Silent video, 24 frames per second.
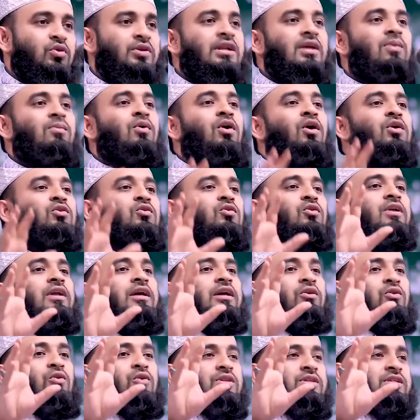দুইটা মত
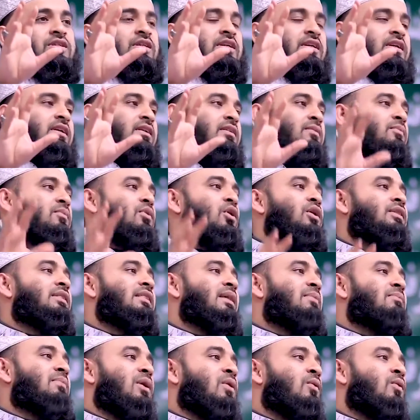উল্লেখ করেছি
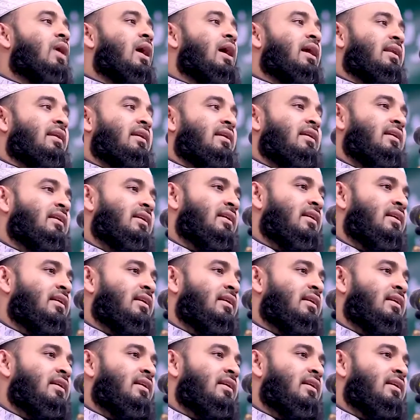মত নাম্বার ওয়ান